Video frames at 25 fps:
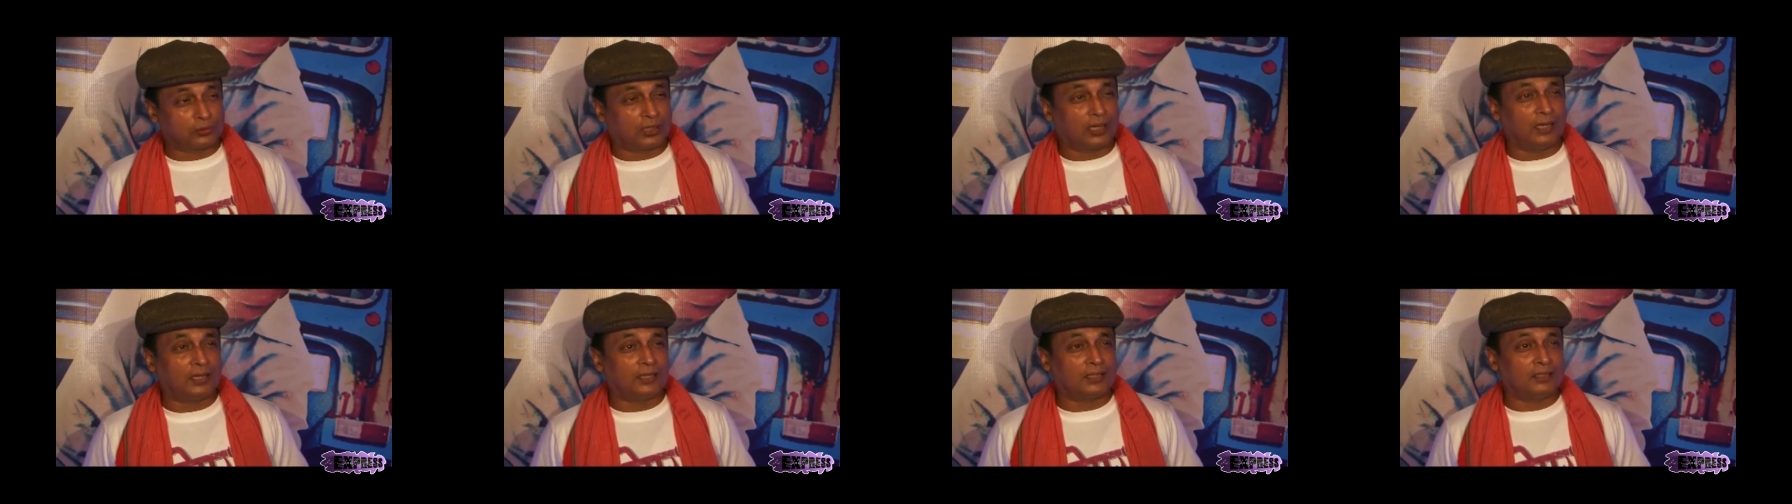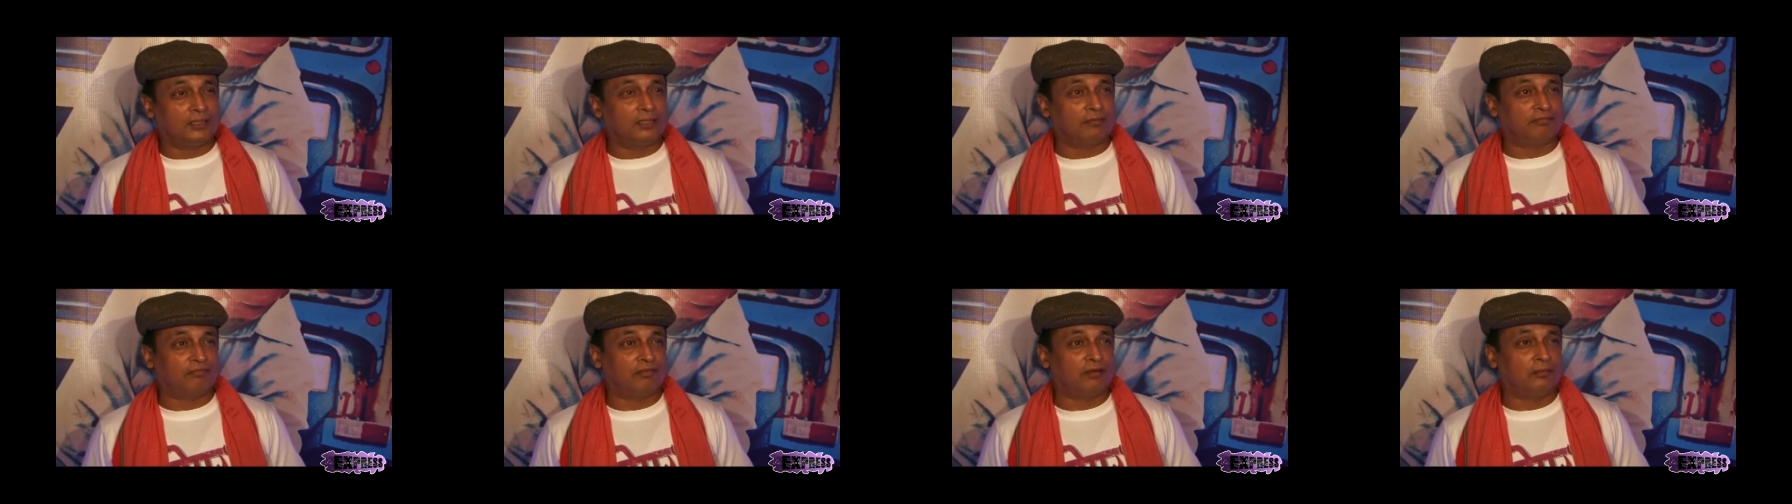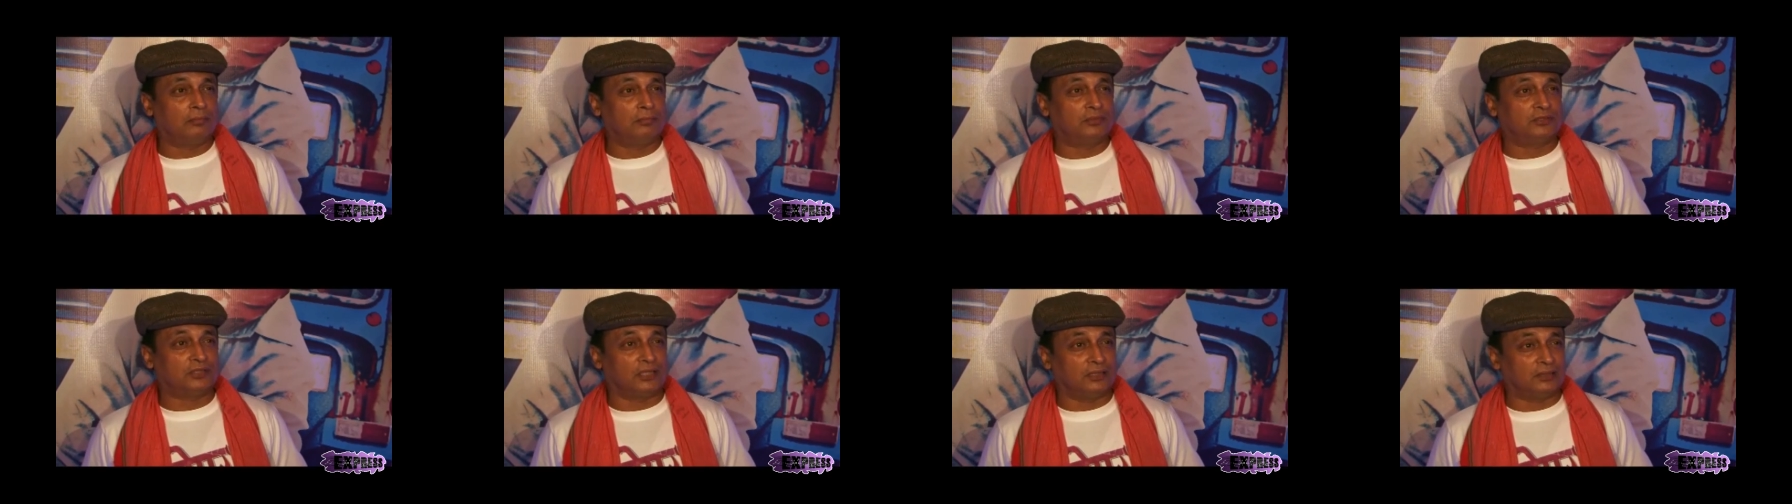ऐसा होता है कि
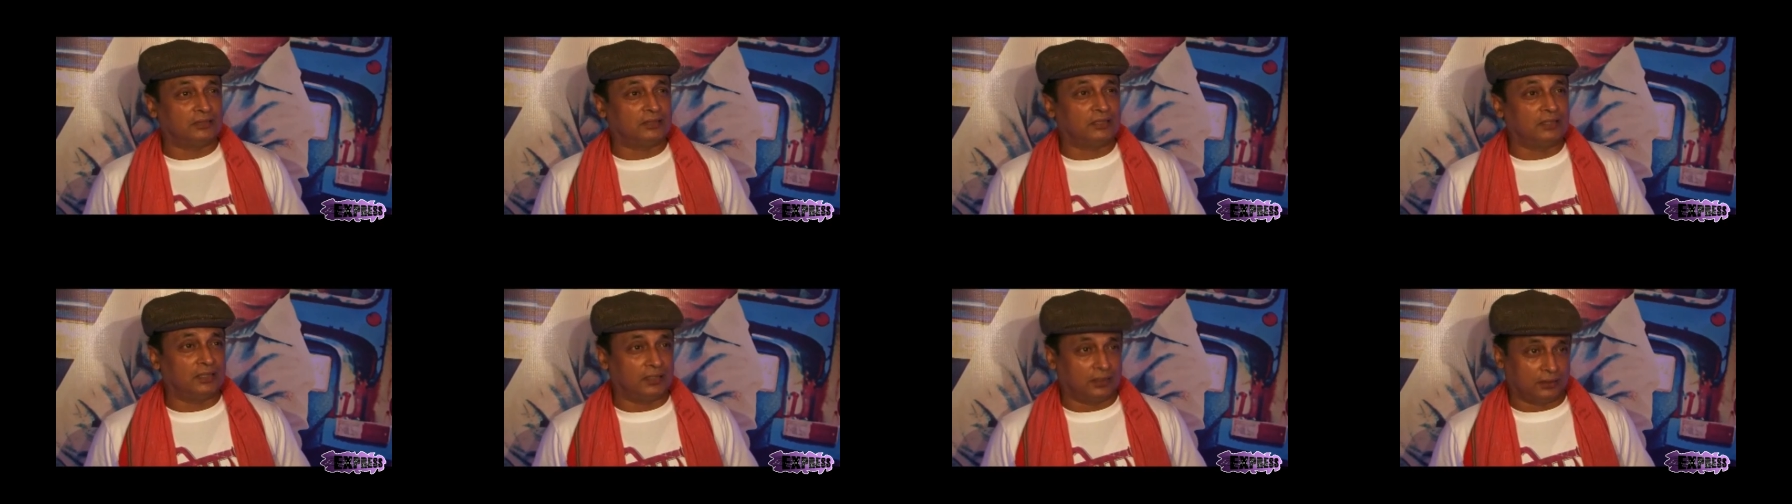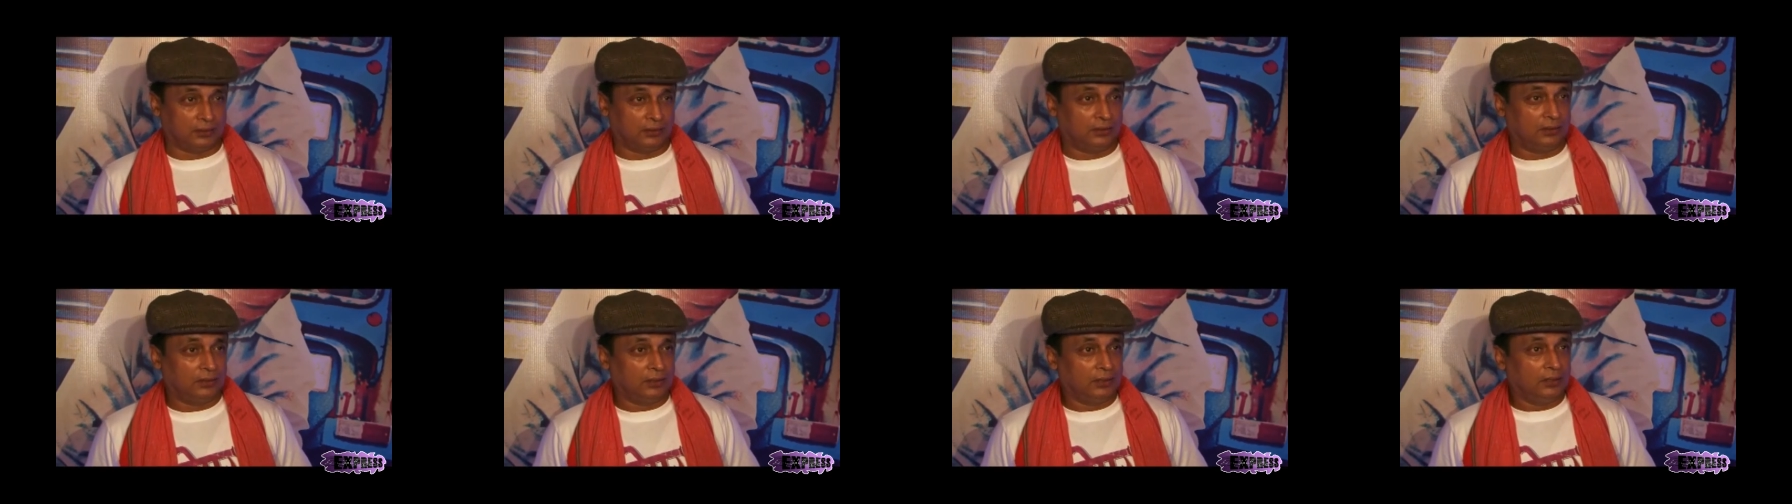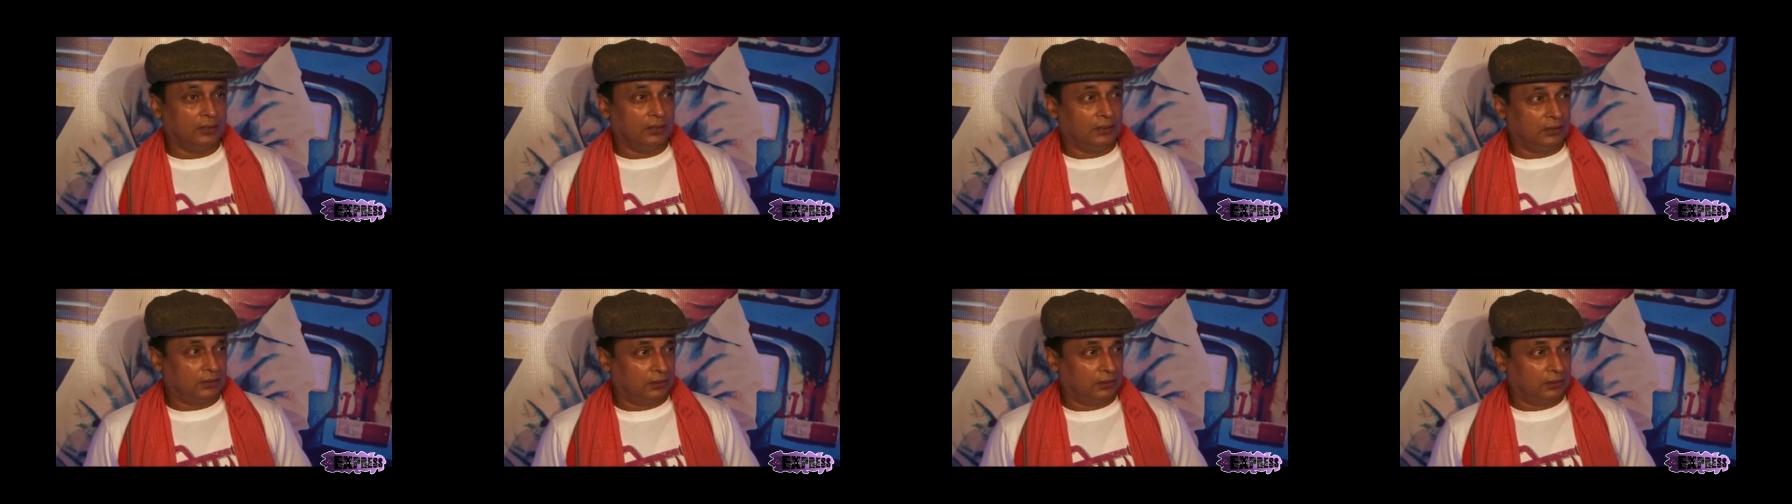ये फिल्म चलती है